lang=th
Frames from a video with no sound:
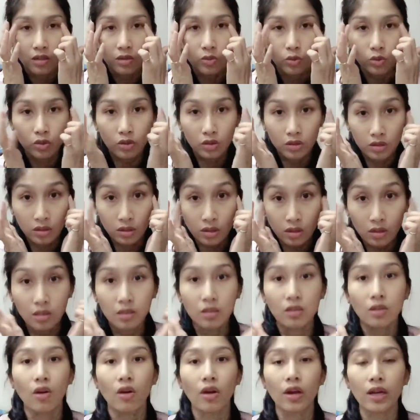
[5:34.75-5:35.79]
ดูตึ
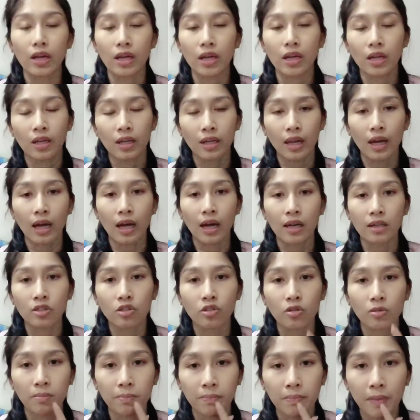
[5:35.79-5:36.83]
งๆหน่อยนะคะ
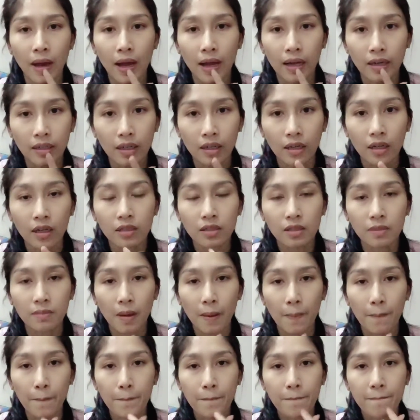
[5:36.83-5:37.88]
ส่วนปากเนี่ยก็จะ
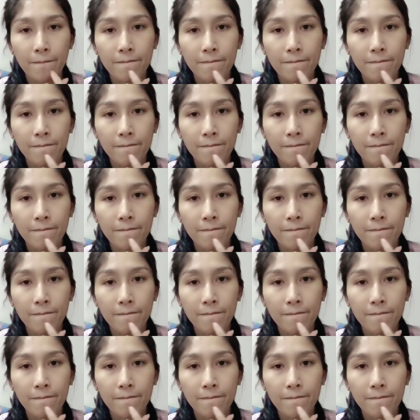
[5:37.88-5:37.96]
แบบ